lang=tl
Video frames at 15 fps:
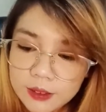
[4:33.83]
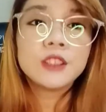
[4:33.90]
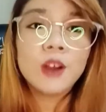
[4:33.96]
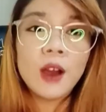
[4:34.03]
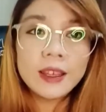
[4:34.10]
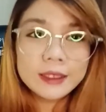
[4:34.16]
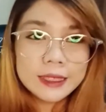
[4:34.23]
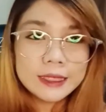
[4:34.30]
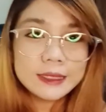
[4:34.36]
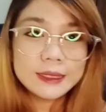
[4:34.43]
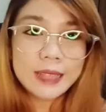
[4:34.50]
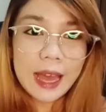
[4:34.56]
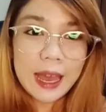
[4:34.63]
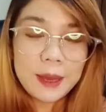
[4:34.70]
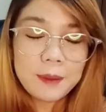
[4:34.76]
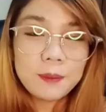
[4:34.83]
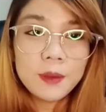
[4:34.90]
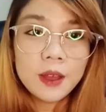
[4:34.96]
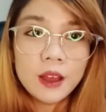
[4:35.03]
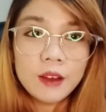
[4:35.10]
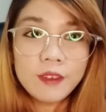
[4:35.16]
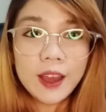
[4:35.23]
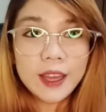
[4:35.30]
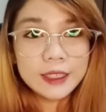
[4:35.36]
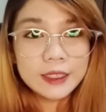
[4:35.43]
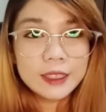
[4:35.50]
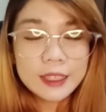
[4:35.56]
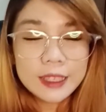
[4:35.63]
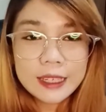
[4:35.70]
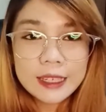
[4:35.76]
So, at this time,
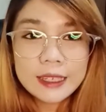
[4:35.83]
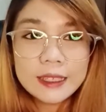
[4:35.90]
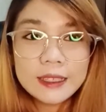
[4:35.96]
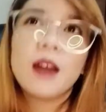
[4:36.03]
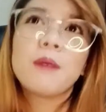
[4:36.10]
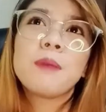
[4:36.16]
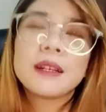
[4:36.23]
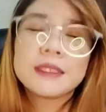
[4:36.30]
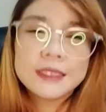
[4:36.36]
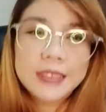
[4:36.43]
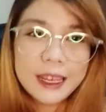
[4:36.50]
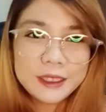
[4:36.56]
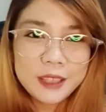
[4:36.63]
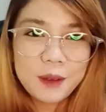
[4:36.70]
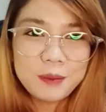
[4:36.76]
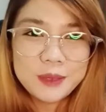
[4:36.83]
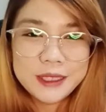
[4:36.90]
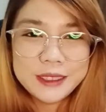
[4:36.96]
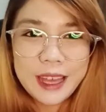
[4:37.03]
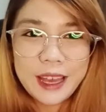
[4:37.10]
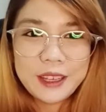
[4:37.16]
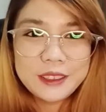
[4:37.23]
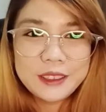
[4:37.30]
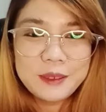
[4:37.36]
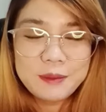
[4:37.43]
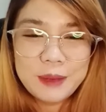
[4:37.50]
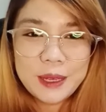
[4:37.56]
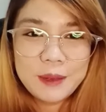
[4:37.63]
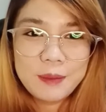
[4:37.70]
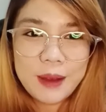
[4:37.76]
finally, kapag sign up na tayo ng
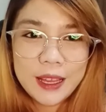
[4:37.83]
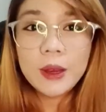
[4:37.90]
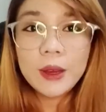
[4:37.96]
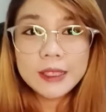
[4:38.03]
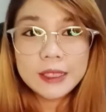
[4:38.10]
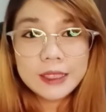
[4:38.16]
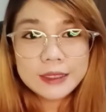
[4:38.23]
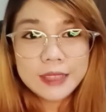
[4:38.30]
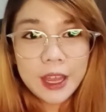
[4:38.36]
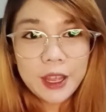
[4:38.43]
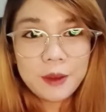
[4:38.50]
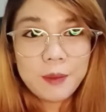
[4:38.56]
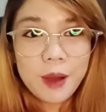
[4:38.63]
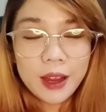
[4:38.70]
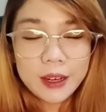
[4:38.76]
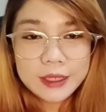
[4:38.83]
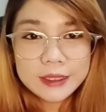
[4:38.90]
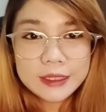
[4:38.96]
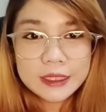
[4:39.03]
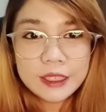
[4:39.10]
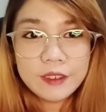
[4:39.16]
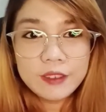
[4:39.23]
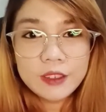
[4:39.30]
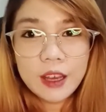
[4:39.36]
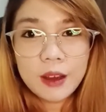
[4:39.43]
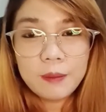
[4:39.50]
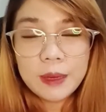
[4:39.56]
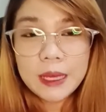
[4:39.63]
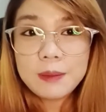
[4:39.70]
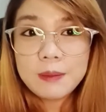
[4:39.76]
PayPal, pwede na tayo makareceive
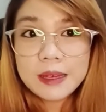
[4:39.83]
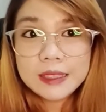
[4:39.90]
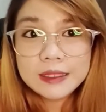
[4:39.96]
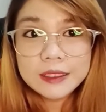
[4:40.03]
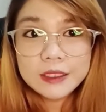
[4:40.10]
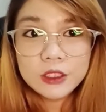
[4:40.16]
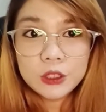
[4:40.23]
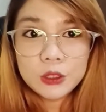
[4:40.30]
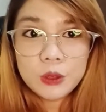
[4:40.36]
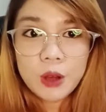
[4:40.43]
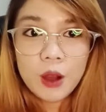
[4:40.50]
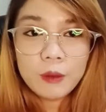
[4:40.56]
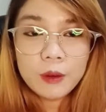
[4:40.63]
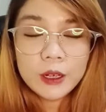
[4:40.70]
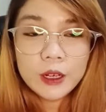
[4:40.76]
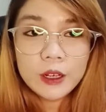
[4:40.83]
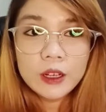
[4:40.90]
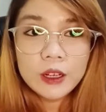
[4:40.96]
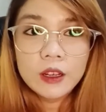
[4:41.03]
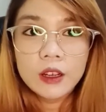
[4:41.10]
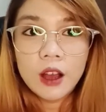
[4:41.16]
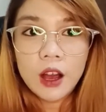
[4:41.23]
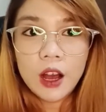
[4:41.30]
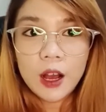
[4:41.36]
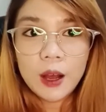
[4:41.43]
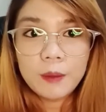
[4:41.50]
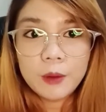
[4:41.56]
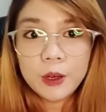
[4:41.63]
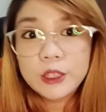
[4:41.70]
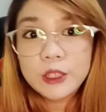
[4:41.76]
ng payments through our
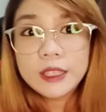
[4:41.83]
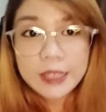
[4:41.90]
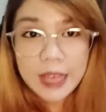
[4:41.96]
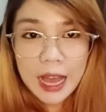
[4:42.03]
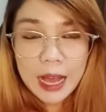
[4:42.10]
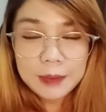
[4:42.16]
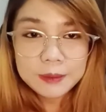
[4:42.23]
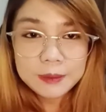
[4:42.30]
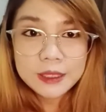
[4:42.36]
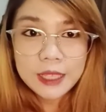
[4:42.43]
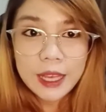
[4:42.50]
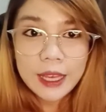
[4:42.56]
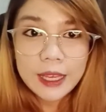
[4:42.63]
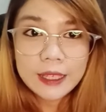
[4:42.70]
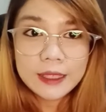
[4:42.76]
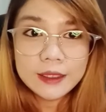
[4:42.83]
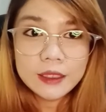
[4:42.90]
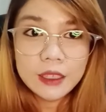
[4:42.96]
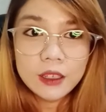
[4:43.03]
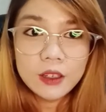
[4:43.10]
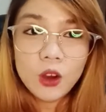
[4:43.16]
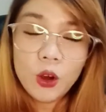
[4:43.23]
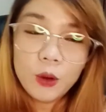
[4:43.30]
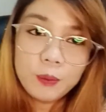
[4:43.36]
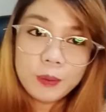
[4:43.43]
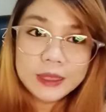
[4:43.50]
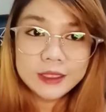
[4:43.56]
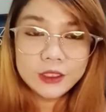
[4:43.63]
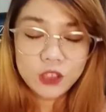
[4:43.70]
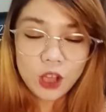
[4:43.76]
um, earning apps and
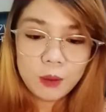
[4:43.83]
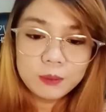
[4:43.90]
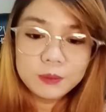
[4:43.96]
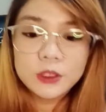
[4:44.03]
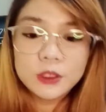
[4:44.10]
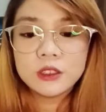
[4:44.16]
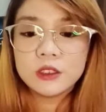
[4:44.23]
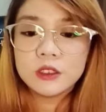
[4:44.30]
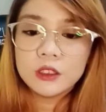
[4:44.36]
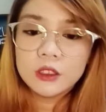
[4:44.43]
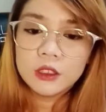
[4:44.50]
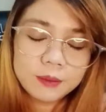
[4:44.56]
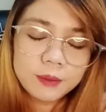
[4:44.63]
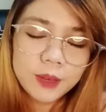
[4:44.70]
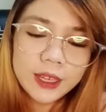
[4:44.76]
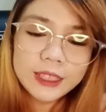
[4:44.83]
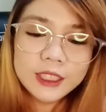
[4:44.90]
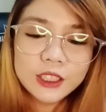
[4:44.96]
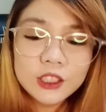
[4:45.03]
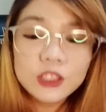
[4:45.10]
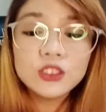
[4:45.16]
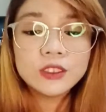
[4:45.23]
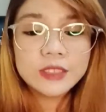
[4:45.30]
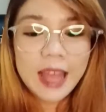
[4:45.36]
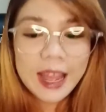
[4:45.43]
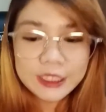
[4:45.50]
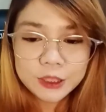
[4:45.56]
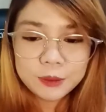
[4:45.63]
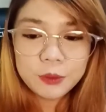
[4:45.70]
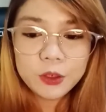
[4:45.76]
home-based jobs. Makikita nyo yung
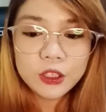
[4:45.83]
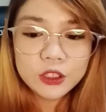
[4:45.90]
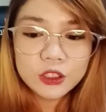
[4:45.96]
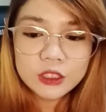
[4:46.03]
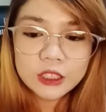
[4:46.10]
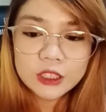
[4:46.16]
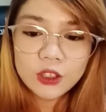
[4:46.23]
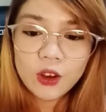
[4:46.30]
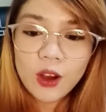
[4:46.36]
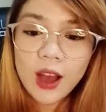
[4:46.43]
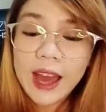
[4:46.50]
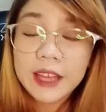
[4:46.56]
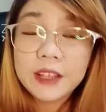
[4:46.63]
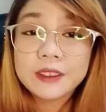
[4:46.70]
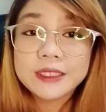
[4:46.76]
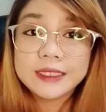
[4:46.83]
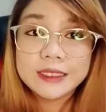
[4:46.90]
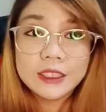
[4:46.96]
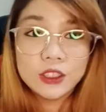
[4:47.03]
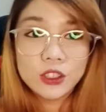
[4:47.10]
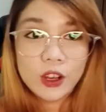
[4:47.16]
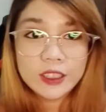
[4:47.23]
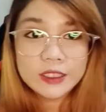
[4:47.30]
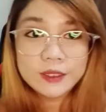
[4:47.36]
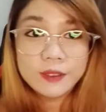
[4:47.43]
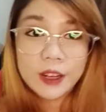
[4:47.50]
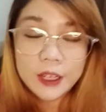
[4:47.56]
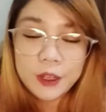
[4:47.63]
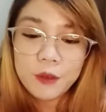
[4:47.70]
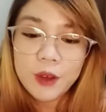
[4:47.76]
dashboard nyo dito. Hi, Christine Joyce.
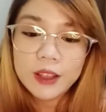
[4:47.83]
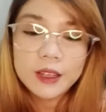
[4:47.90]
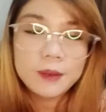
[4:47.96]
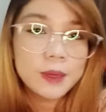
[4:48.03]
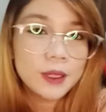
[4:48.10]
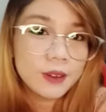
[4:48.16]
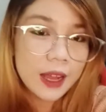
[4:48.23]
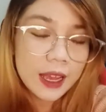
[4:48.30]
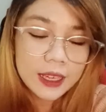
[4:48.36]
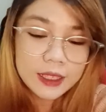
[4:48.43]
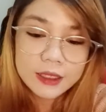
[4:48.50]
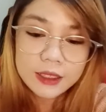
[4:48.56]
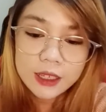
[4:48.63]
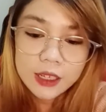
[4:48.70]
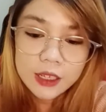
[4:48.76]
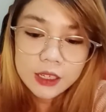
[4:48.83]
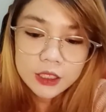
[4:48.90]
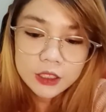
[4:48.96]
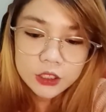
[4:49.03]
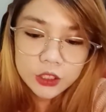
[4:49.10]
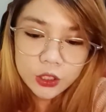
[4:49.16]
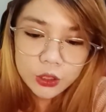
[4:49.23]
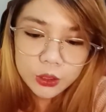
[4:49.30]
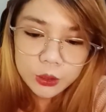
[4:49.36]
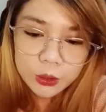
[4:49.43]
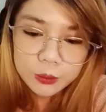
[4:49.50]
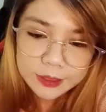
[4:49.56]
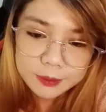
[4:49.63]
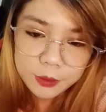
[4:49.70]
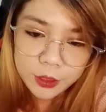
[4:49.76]
Very welcoming, right?
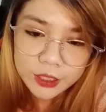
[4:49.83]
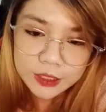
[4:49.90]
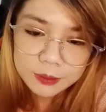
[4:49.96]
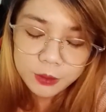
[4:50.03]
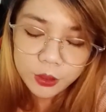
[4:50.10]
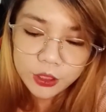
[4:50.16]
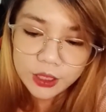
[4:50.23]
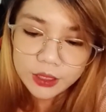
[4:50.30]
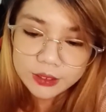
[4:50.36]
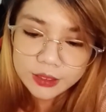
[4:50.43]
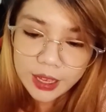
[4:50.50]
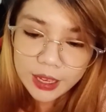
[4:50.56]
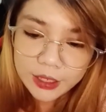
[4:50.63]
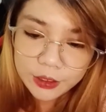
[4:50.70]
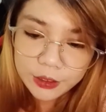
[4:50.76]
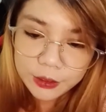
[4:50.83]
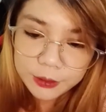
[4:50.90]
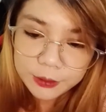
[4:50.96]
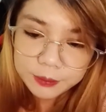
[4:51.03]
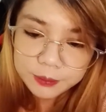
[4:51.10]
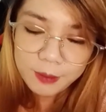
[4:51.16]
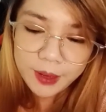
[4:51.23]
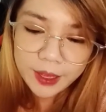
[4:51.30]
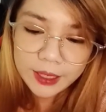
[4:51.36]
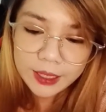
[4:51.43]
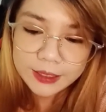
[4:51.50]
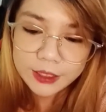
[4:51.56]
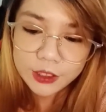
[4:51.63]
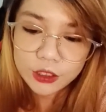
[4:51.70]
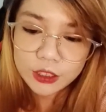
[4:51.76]
So, explore-explore lang tayo.
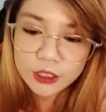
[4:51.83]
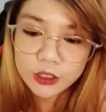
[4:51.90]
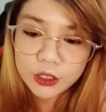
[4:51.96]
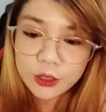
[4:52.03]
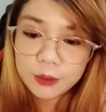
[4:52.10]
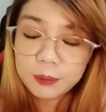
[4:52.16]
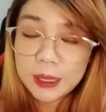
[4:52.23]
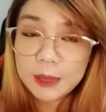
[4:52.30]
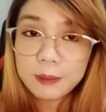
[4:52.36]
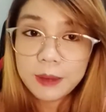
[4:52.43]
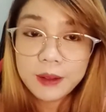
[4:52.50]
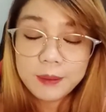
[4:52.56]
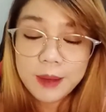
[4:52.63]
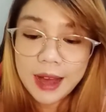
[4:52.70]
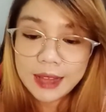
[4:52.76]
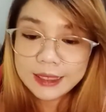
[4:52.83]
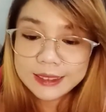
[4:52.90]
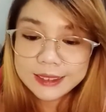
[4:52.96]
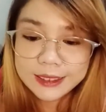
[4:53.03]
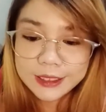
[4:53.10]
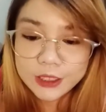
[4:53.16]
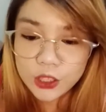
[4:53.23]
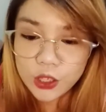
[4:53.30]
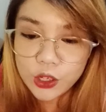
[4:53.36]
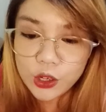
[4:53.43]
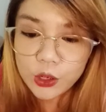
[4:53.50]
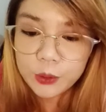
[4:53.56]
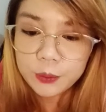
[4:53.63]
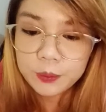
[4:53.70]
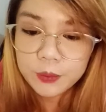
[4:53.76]
Makikita nyo dito yung PayPal balance nyo.